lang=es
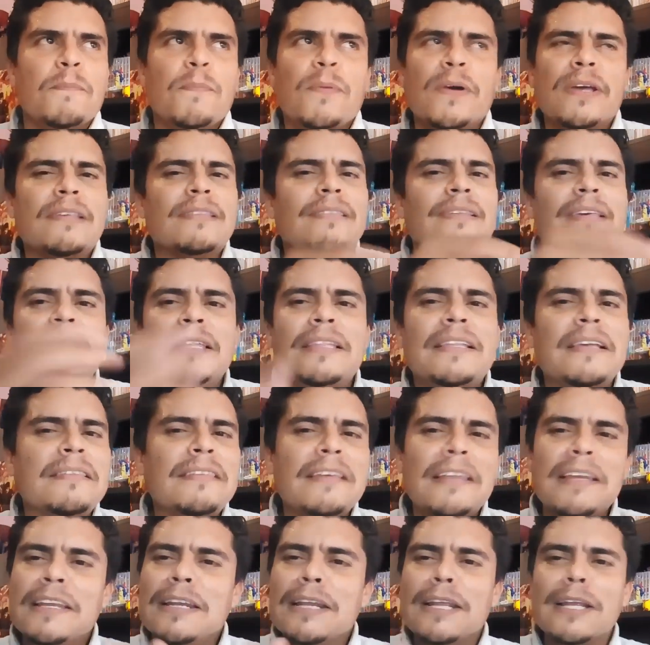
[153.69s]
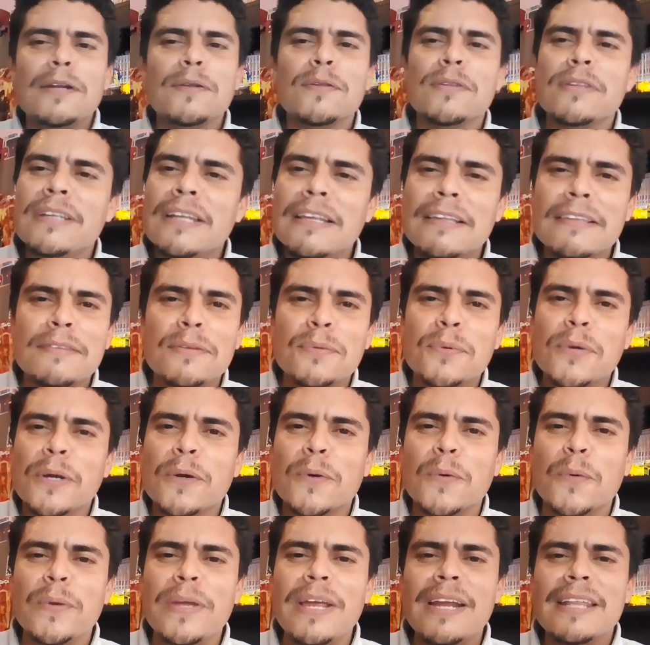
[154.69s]
Pues quitas el hilelo sin la
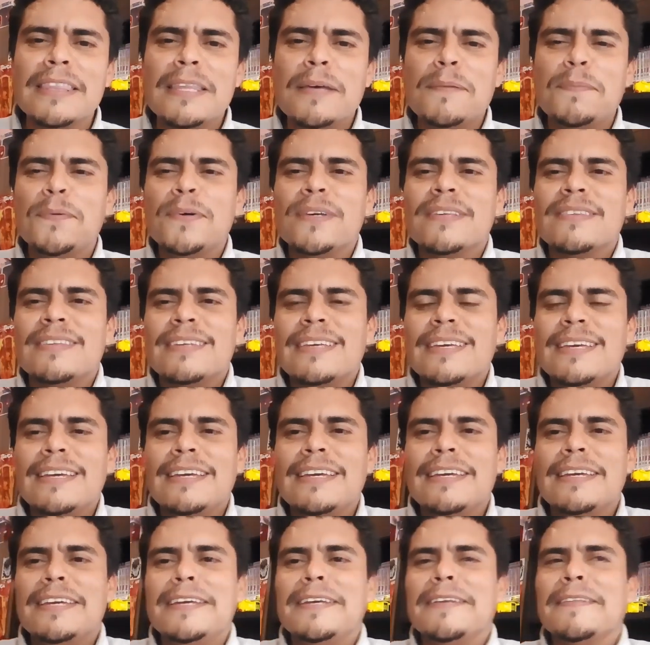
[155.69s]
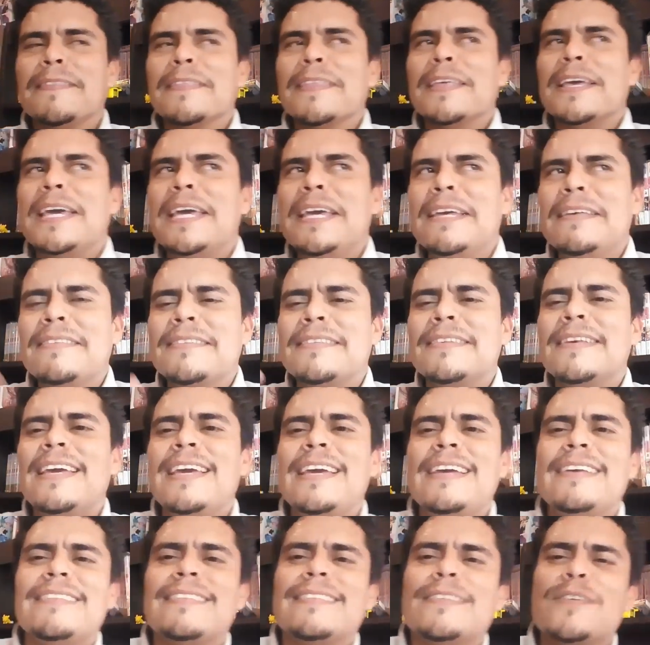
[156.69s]
sobrecubierta, pues eh, es,
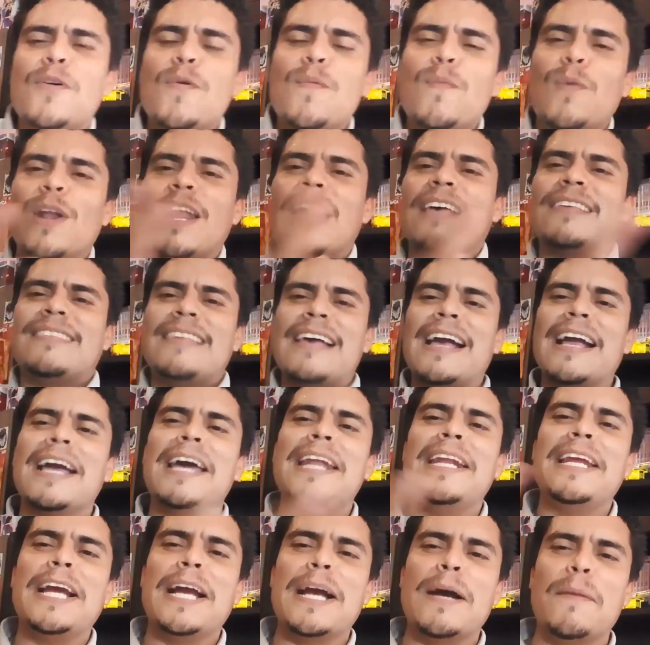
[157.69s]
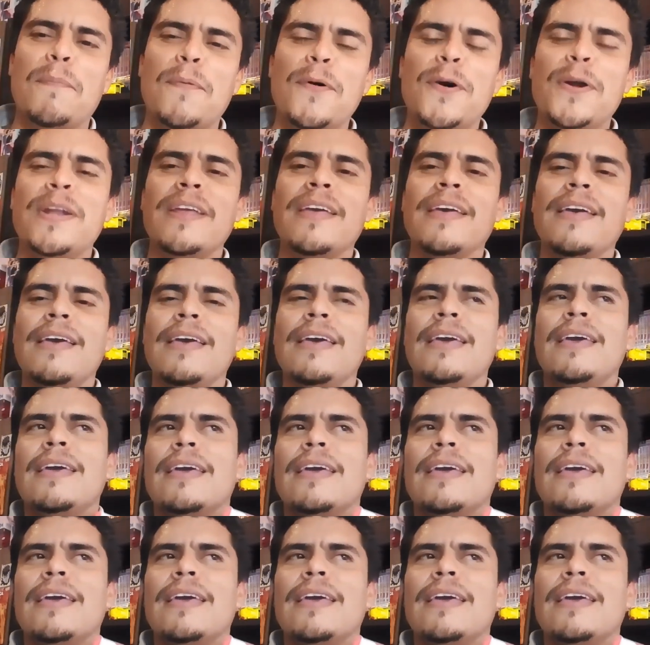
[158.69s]
es como la sacan en Japón,